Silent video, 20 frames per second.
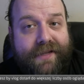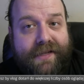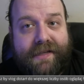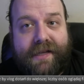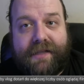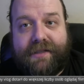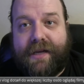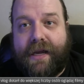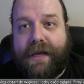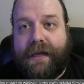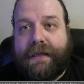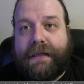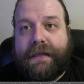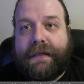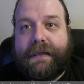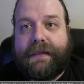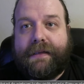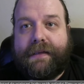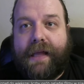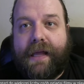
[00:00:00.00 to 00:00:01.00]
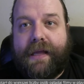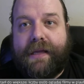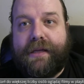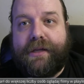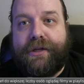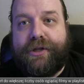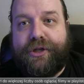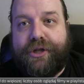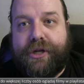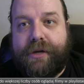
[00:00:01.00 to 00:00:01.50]
W zasadzie tej
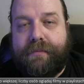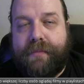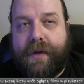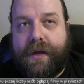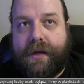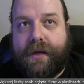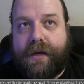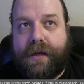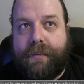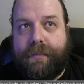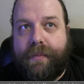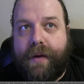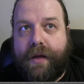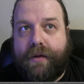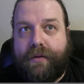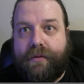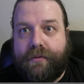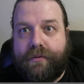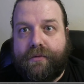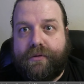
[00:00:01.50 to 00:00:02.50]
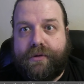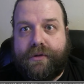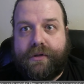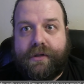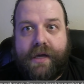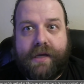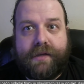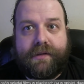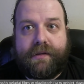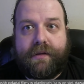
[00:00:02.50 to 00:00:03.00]
zimy chyba już
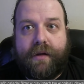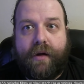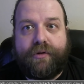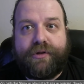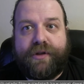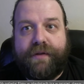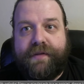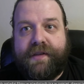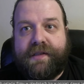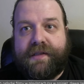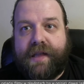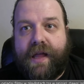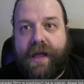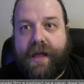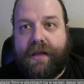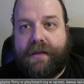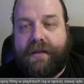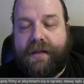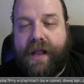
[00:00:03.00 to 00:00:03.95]
jest oczywiste